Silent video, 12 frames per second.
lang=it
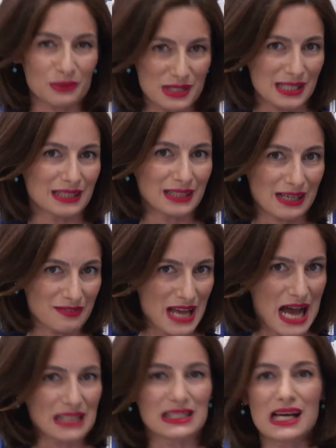questa
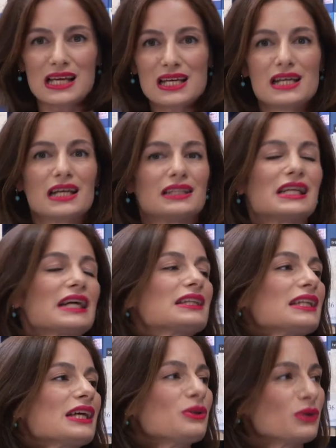traviata
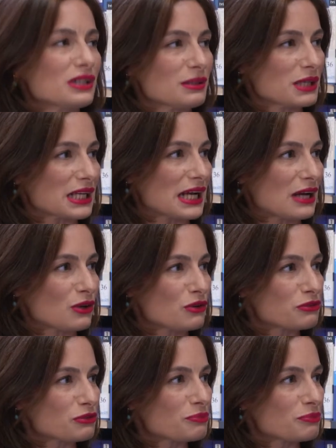diretta da Yuri Temirkanov.